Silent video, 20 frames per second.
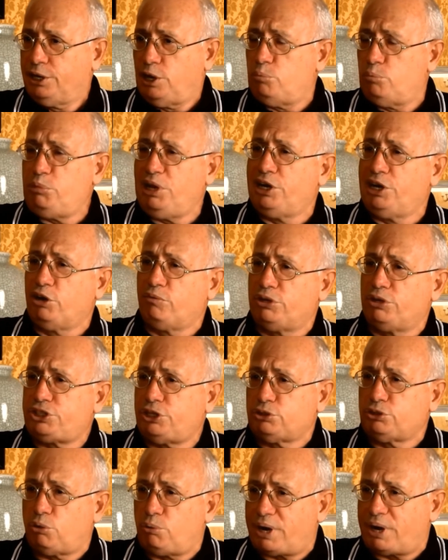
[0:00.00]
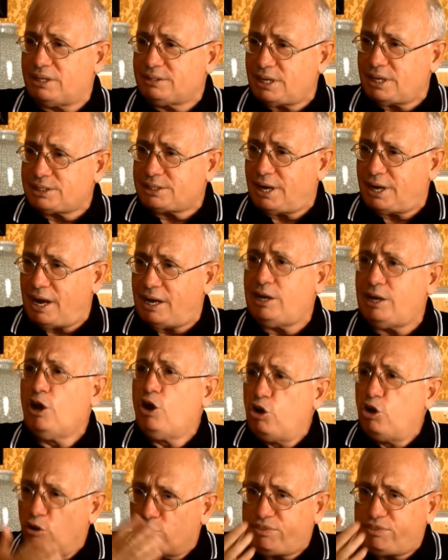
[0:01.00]
nel 1946
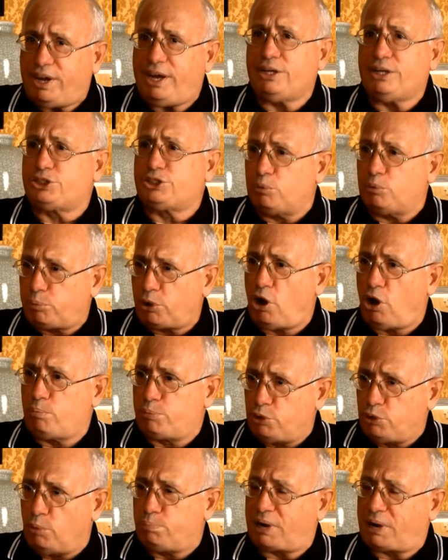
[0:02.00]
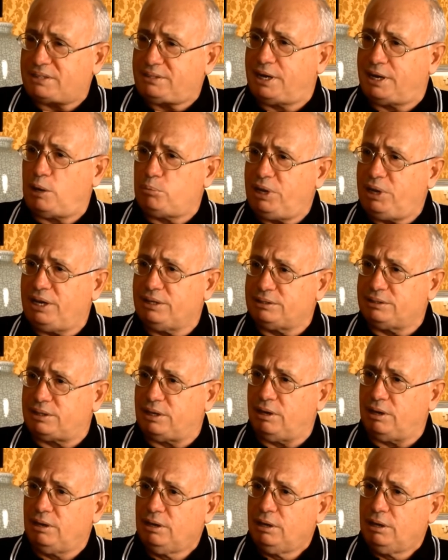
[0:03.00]
lo fece proprio,
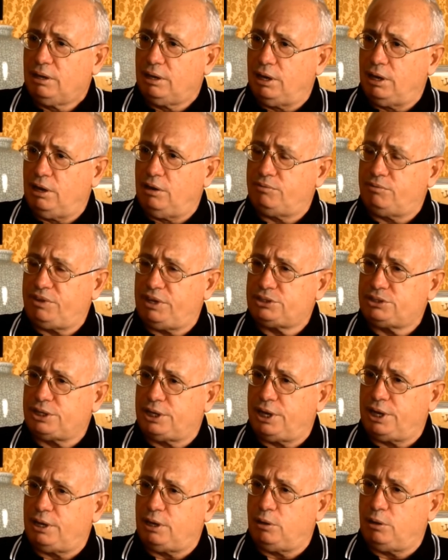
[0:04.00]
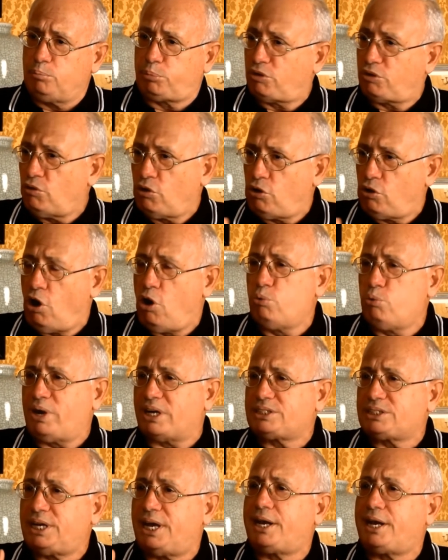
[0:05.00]
praticamente, eh, fece, eh, provocò una
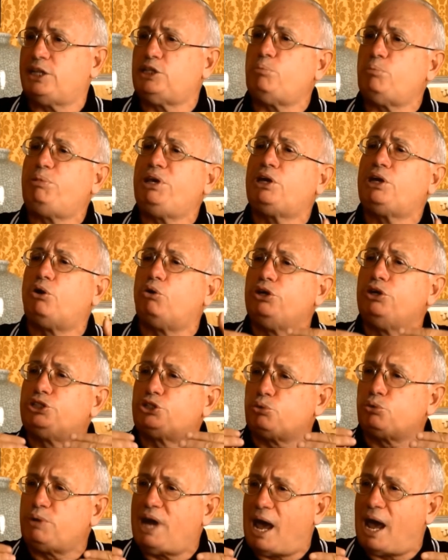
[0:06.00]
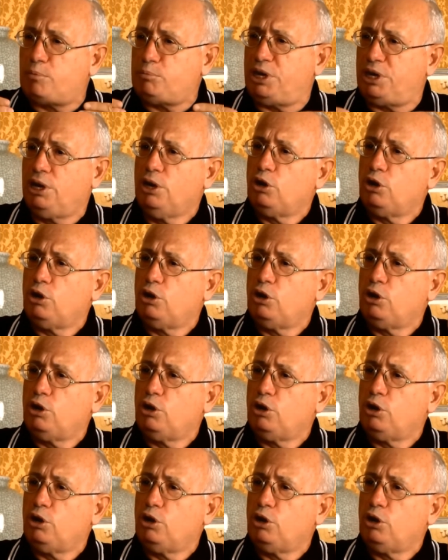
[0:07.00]
serie di piccoli tsunami